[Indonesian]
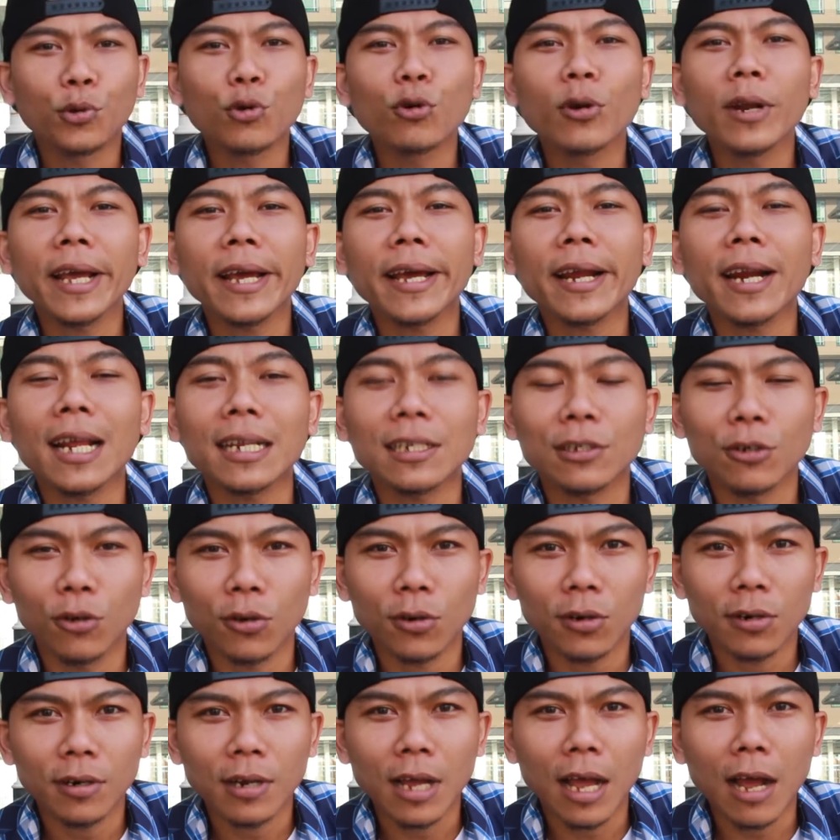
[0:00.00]
ini keras
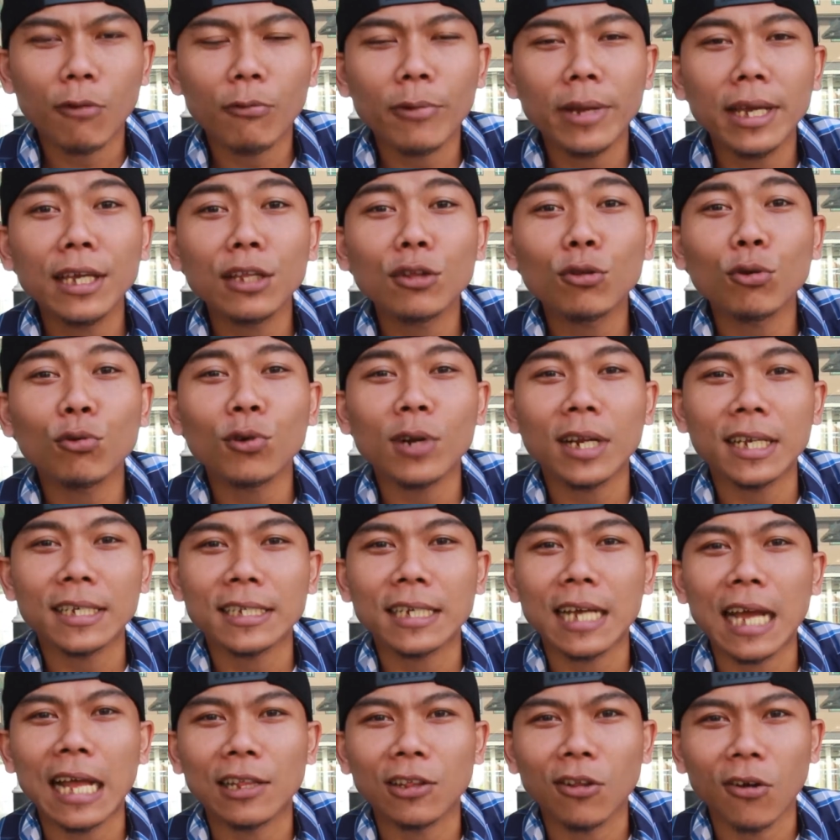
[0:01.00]
lur aku ini tuh
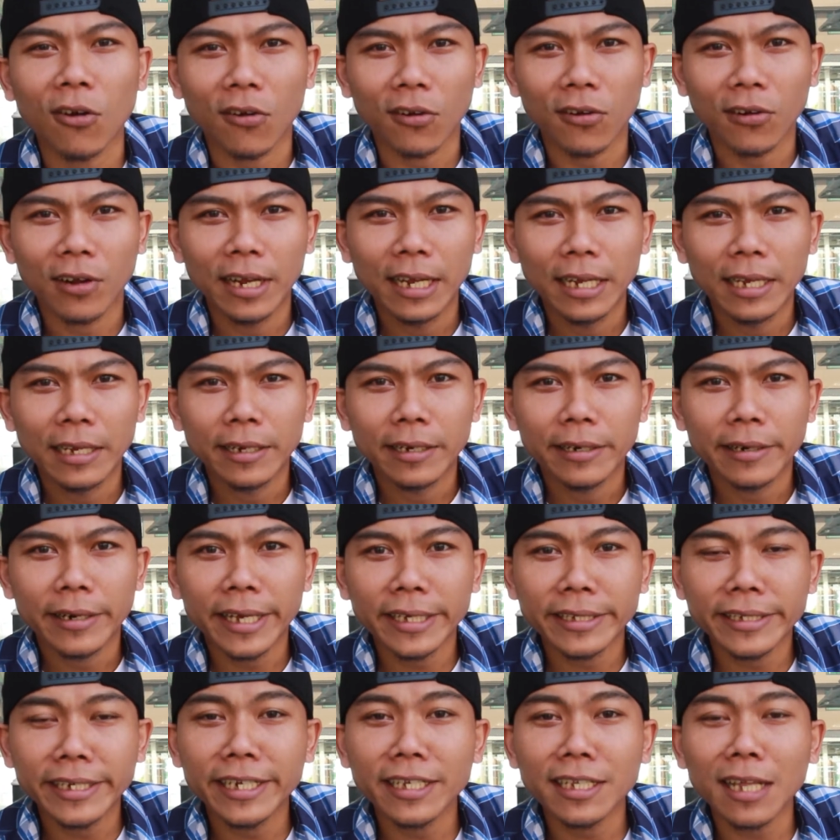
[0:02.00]
nasi katok
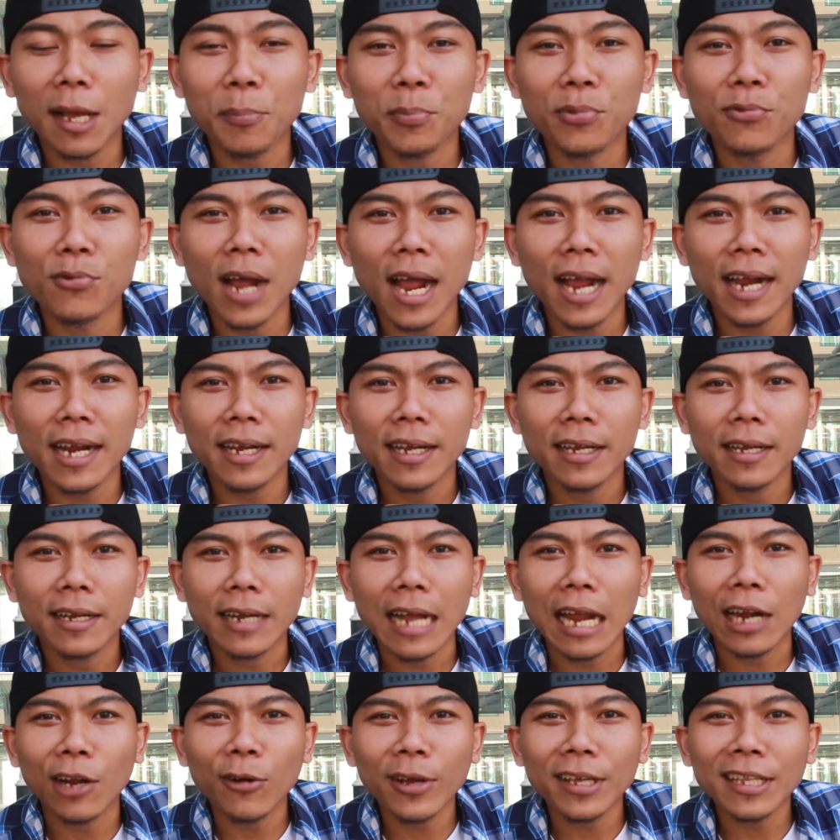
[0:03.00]
nasi ini tak buang
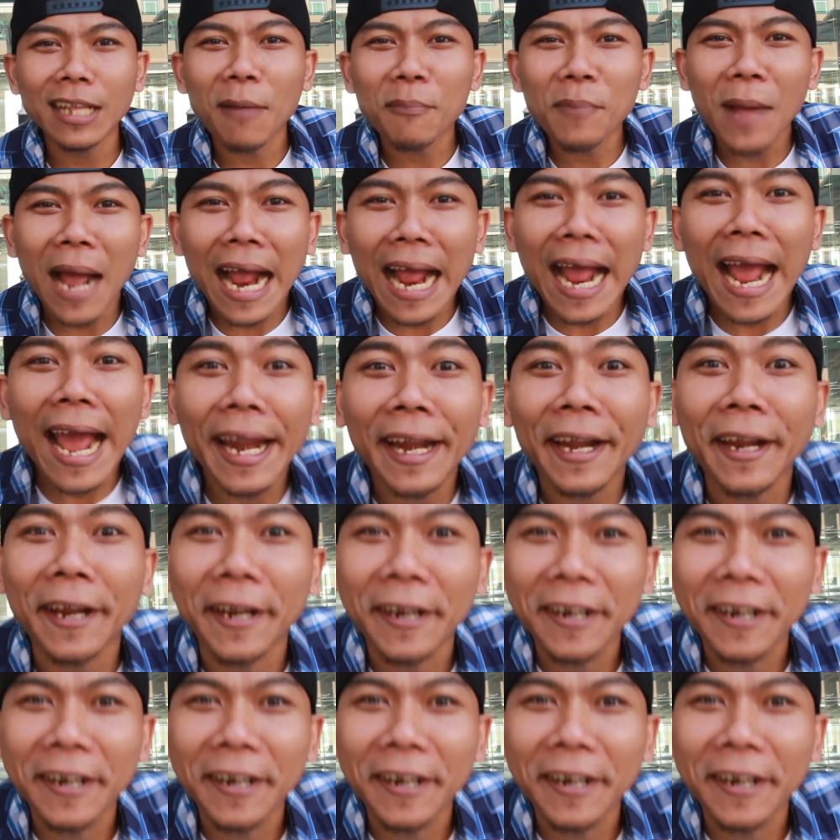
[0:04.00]
katoknya tak pangan